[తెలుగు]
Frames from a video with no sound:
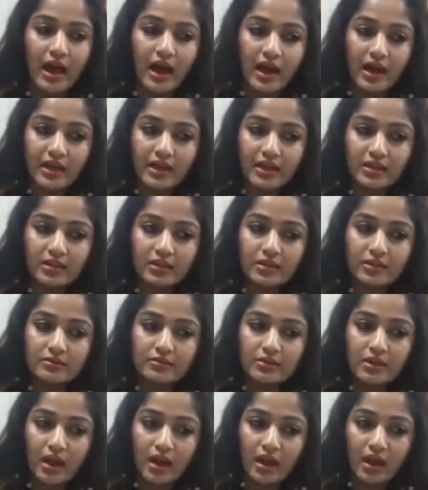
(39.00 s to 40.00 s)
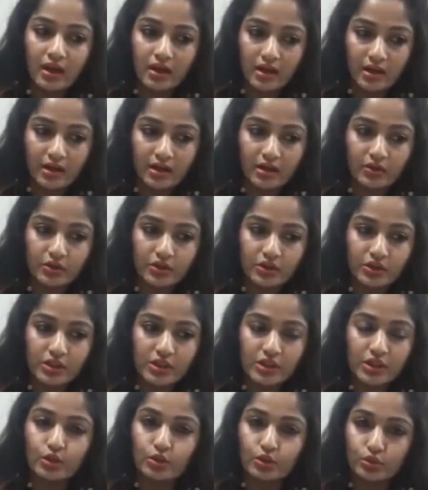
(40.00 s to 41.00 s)
ఆయన అక్కడ వచ్చి
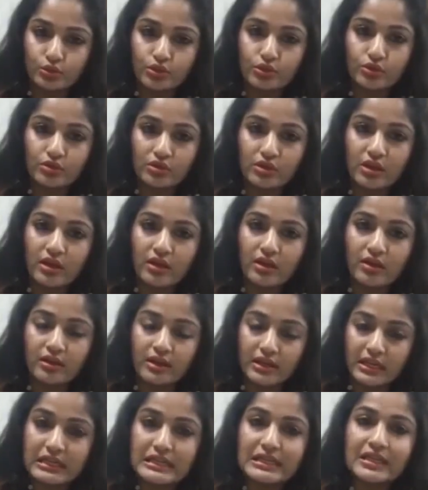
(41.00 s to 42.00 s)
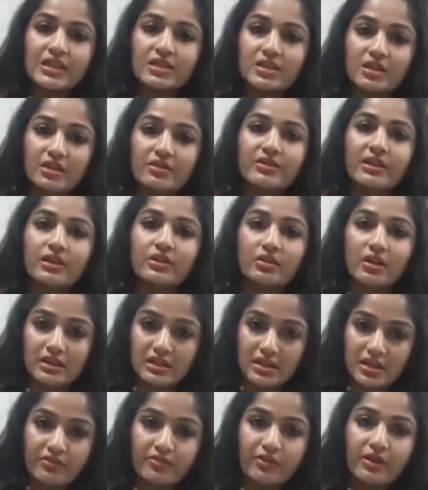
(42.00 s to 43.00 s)
కూర్చున్న ఇంటెన్షన్ వేరు
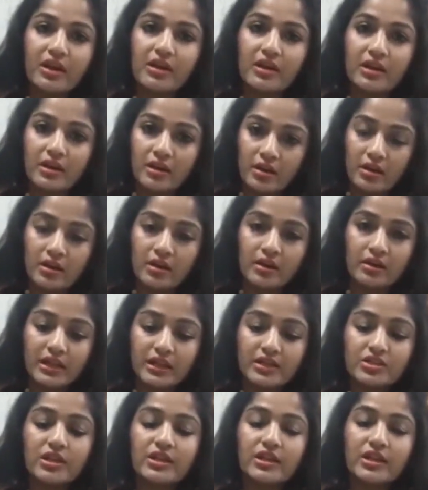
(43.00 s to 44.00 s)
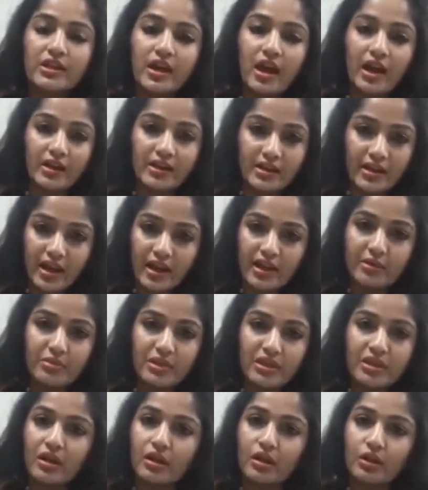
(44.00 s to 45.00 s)
అసీఫా కి జరిగిన అన్యాయం
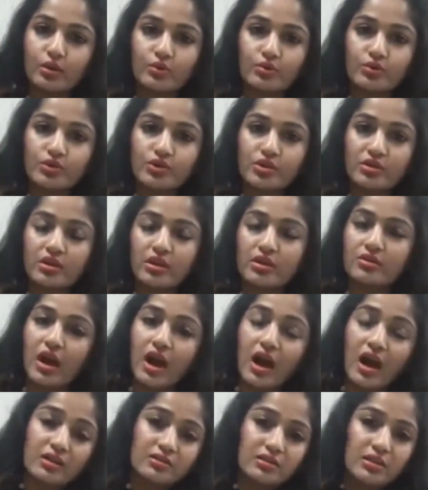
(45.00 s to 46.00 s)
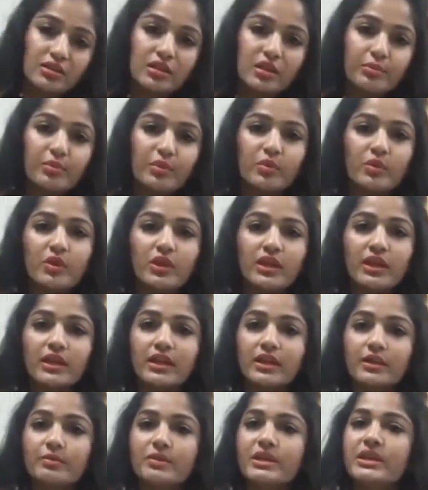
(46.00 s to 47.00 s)
మీద అక్కడ కూర్చున్నారు ఆ సందర్భంలో వెళ్ళి
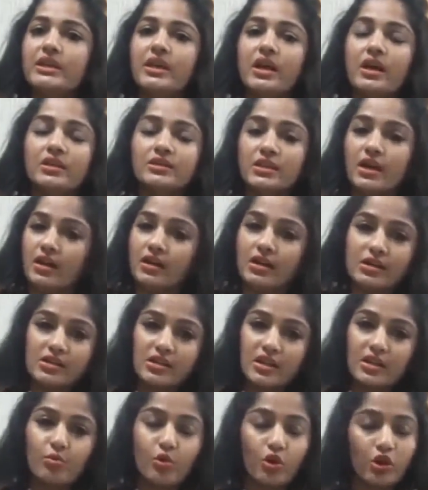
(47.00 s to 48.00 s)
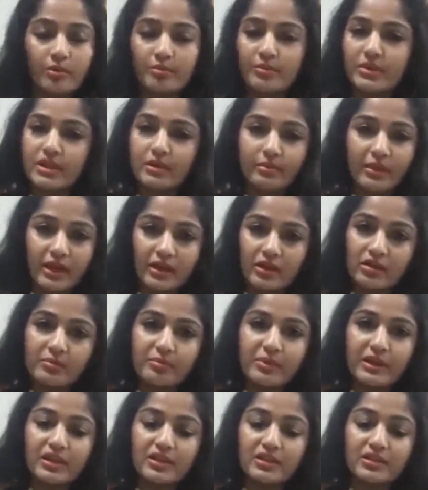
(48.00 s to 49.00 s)
మీడియా ఛానల్స్ అన్ని మొక్క మీద మైకులు
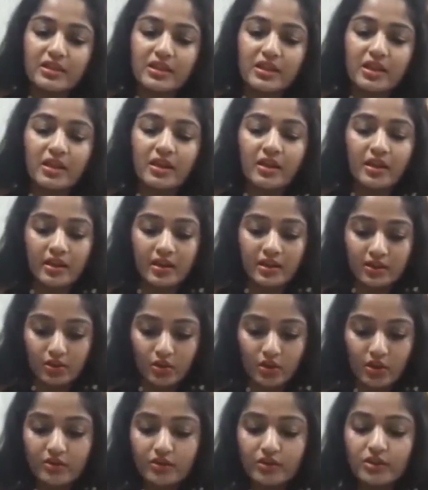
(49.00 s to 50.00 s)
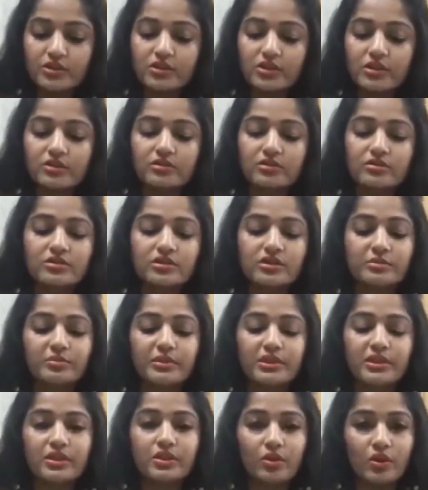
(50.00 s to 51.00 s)
పెట్టేసి టాలీవుడ్ లో జరుగుతుంది
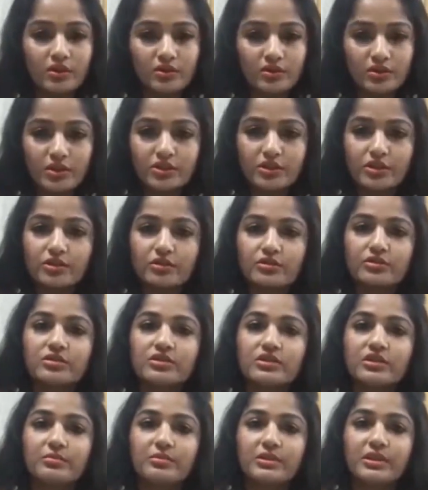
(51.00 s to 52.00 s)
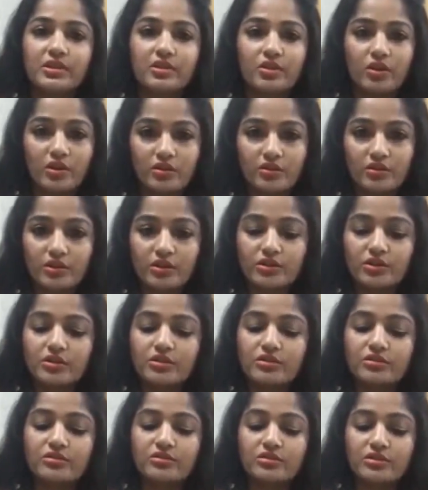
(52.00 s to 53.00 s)
చెప్పండి టాలీవుడ్ లో జరుగుతుంది చెప్పండి టాలీవుడ్ లో
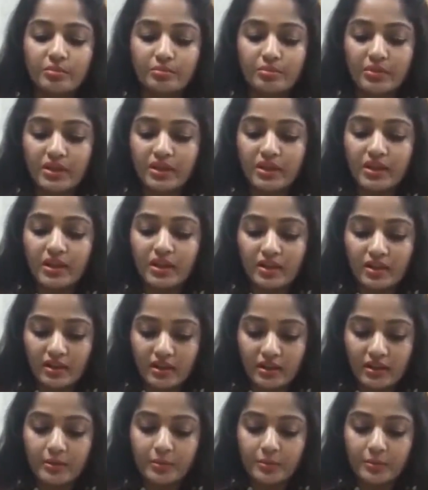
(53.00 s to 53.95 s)
జరుగుతుంది చెప్పండి అంటే